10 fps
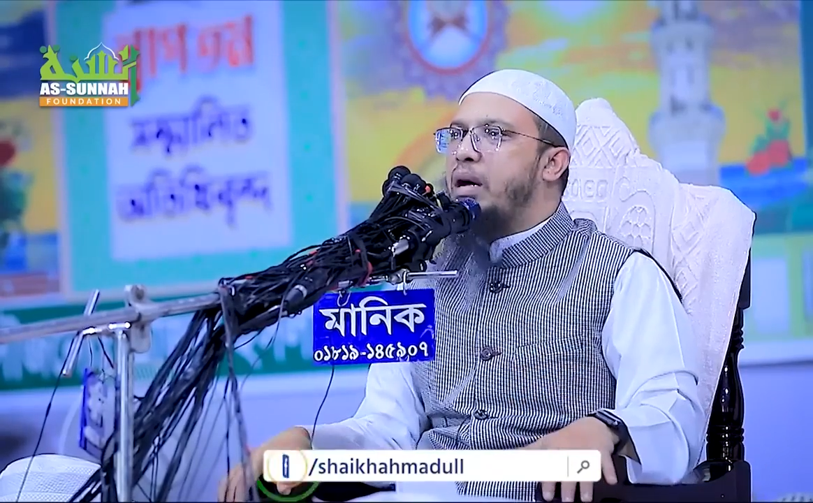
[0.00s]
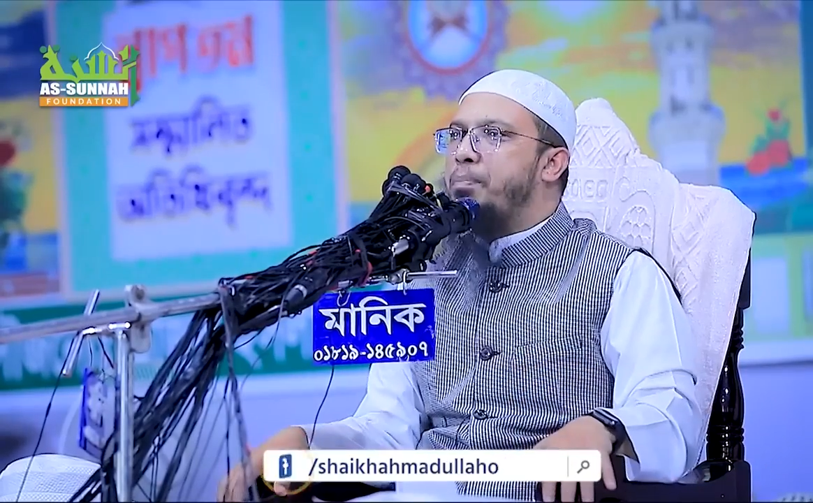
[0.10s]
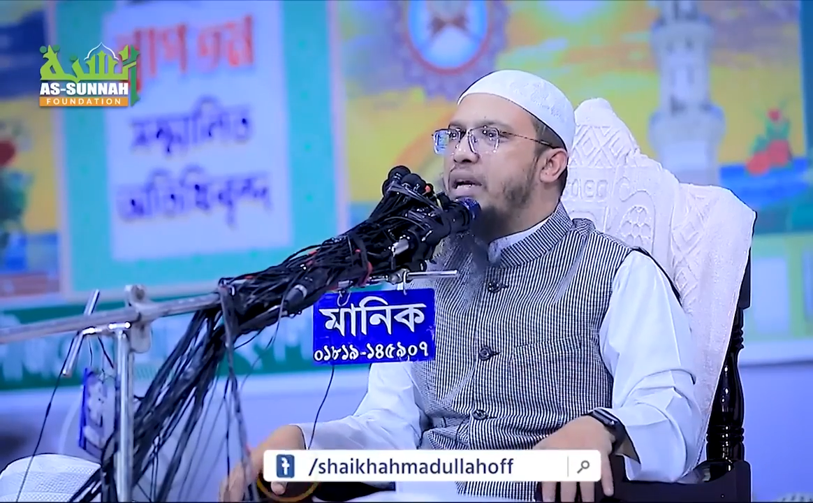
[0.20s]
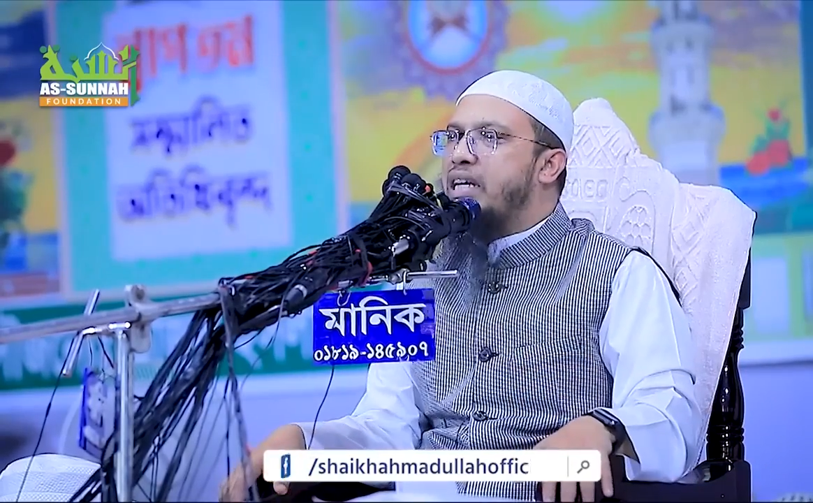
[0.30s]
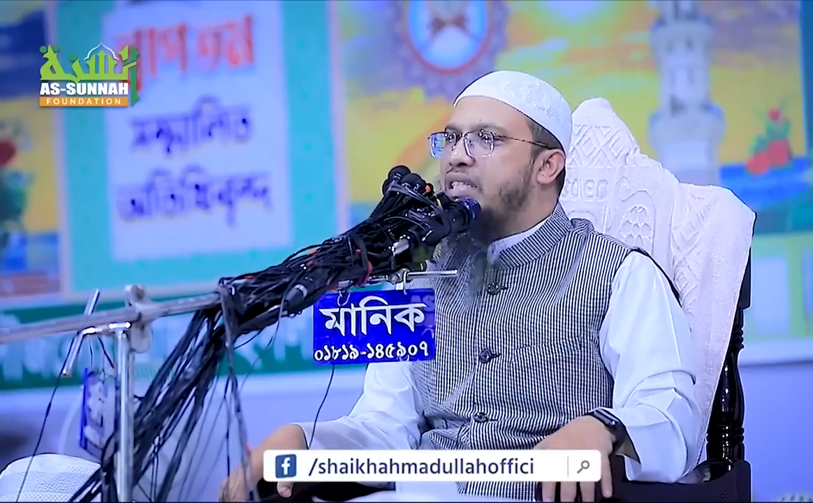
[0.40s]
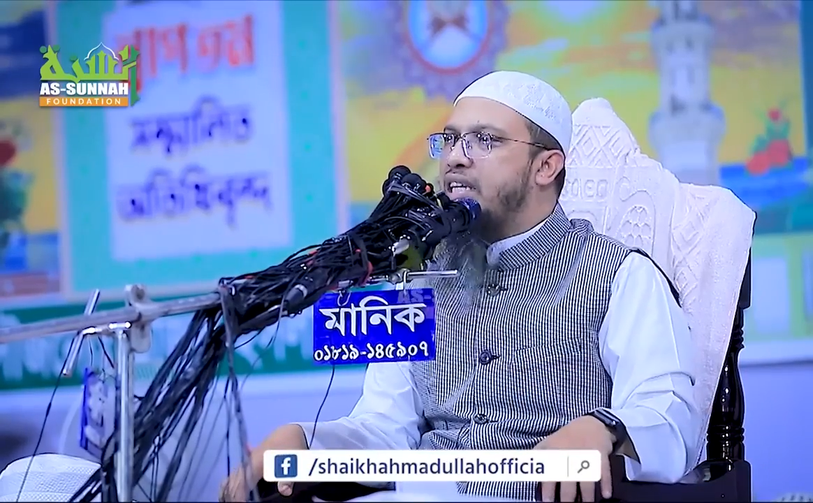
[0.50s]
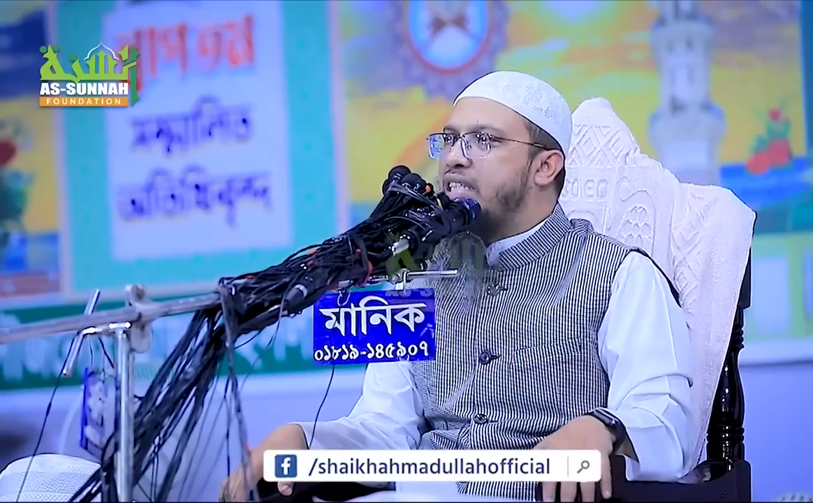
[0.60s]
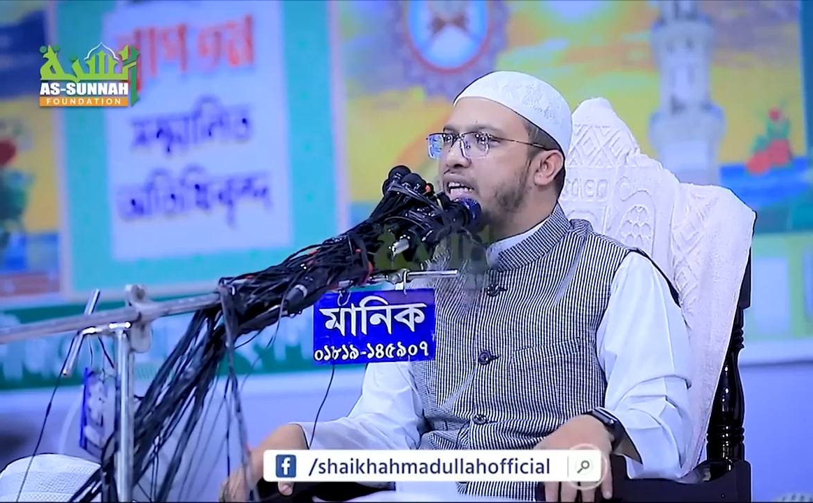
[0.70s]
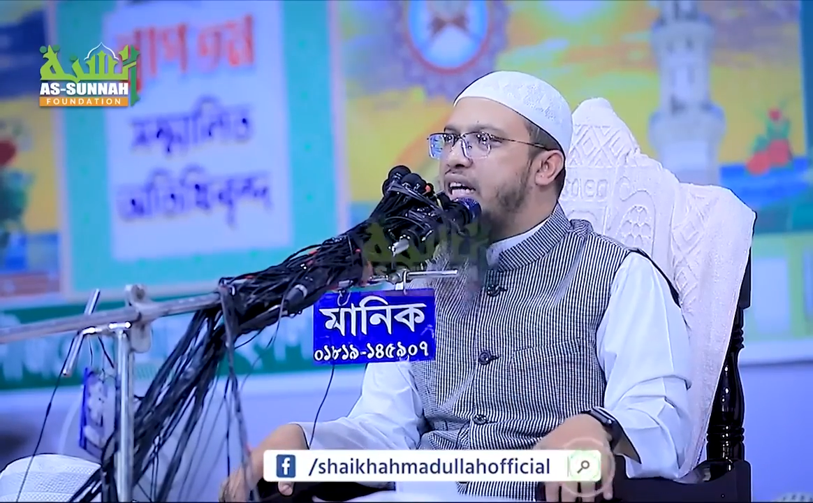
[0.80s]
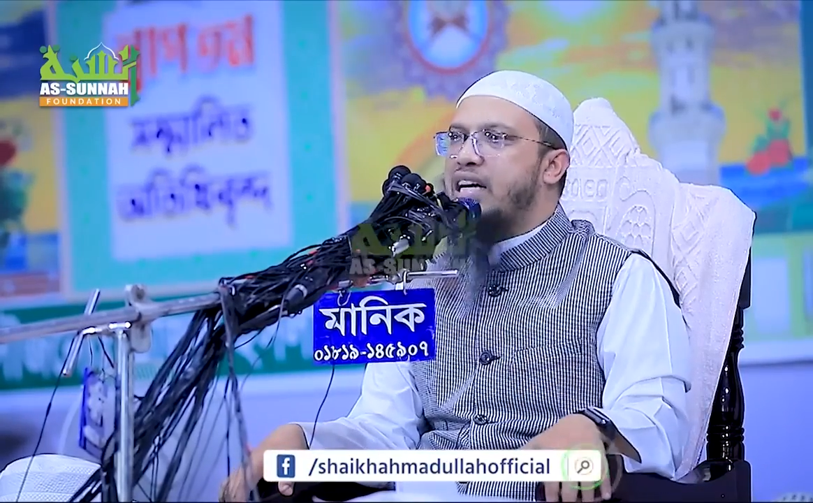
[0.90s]
বাপমার কাছে
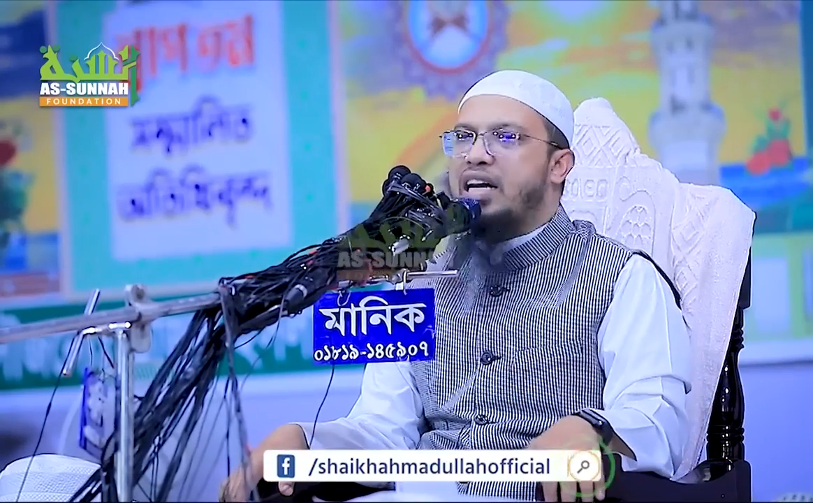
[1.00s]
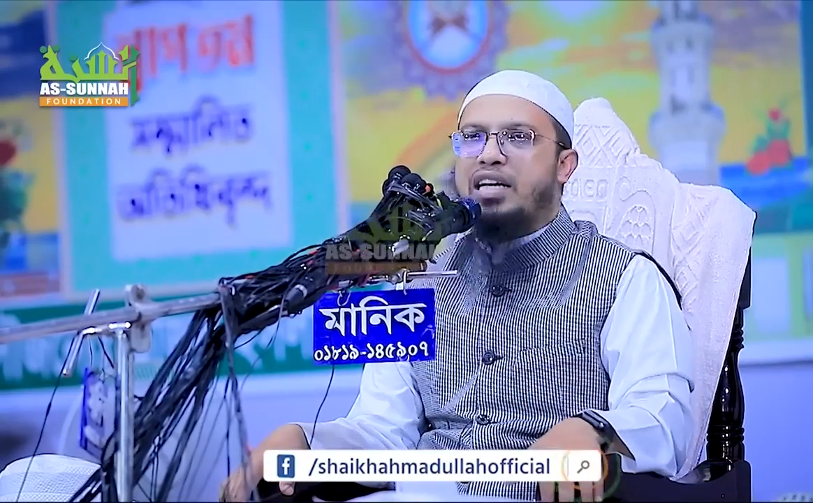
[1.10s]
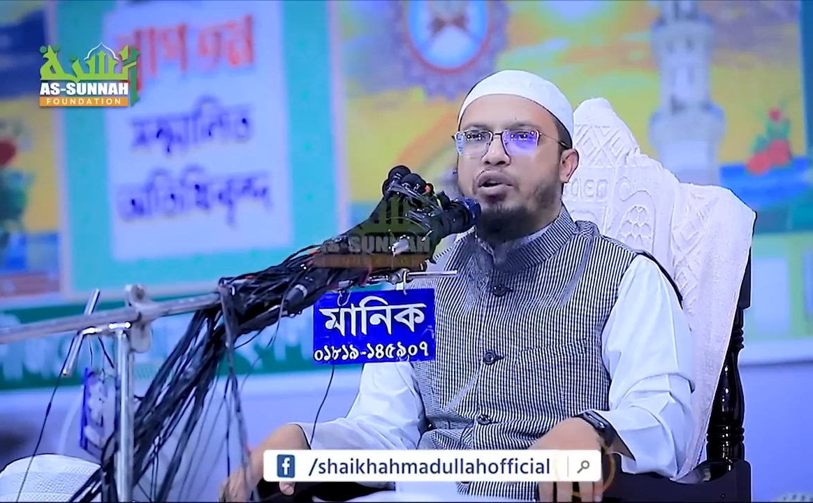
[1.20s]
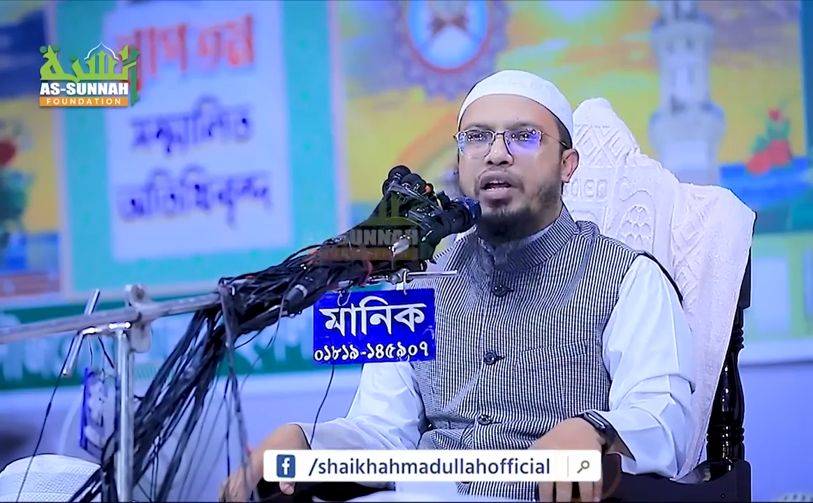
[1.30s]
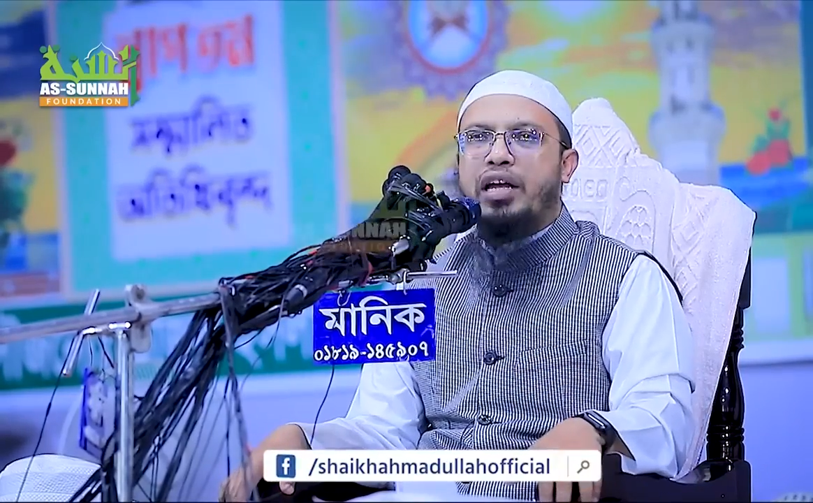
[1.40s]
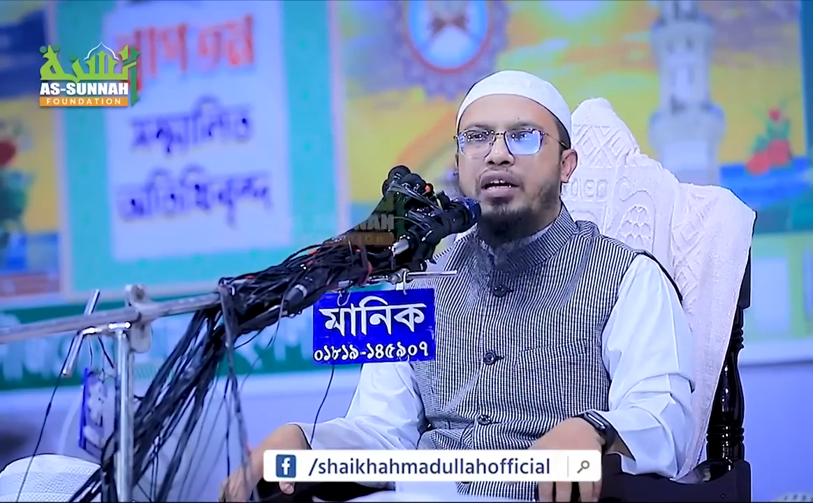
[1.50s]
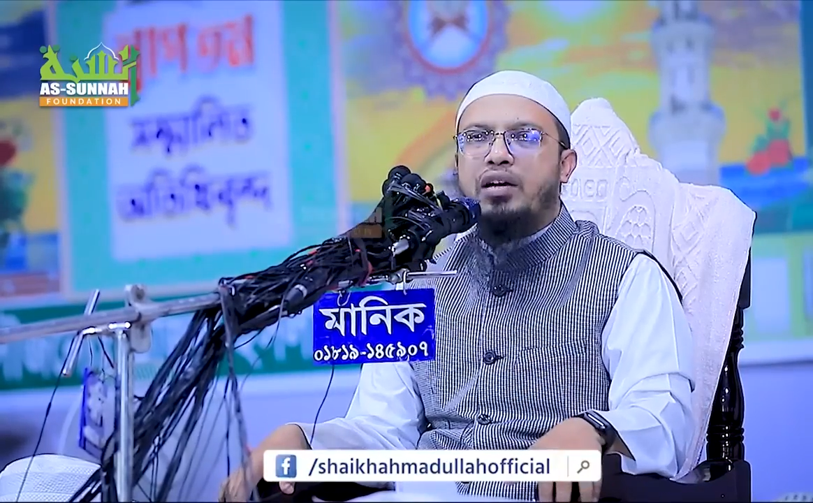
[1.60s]
এসে কাদাকাটি করে